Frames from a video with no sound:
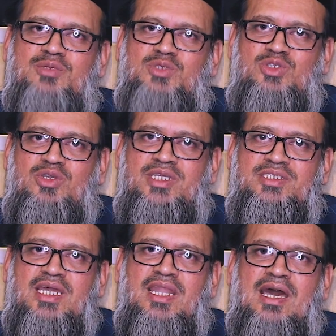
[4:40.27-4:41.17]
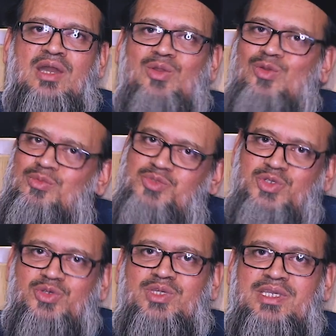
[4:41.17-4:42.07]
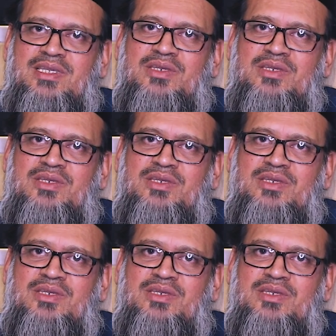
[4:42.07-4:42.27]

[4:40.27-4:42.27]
যে বিষয়টা জানা খুব জরুরি